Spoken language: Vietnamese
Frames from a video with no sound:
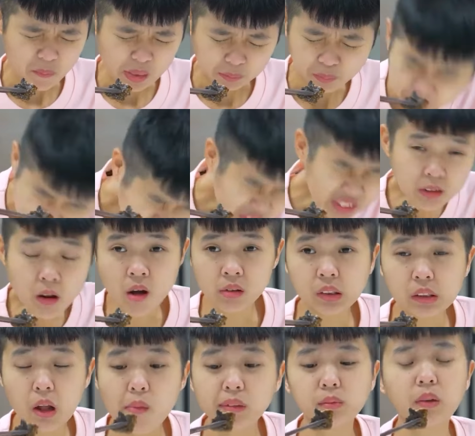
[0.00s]
giống như một
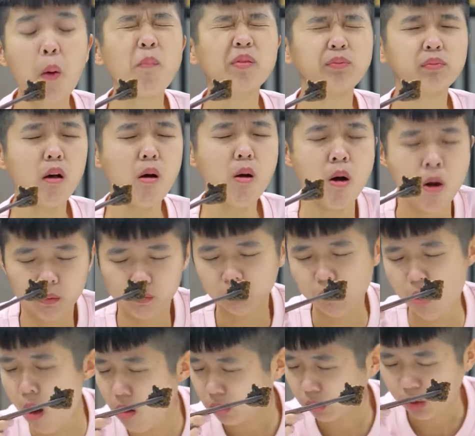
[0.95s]
cục bột được tẩm thêm
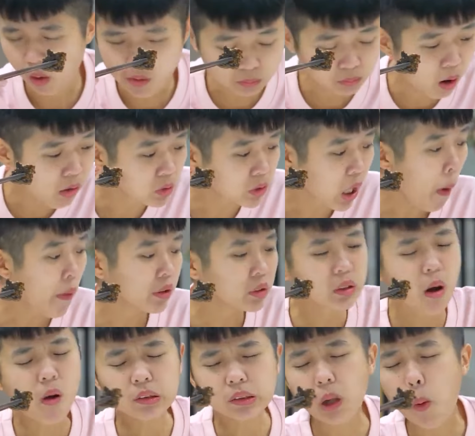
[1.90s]
vị cay
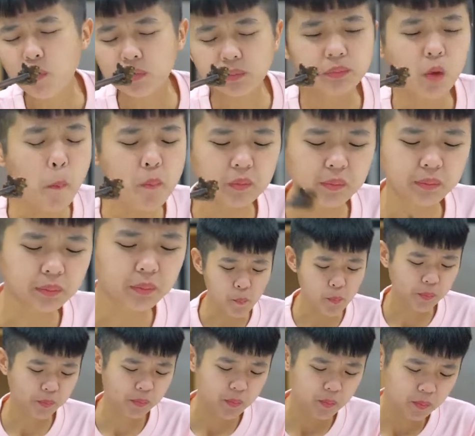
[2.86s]
Rồi dầu ớt
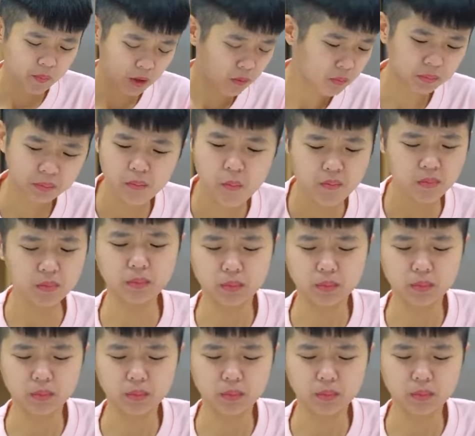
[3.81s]
Mình xin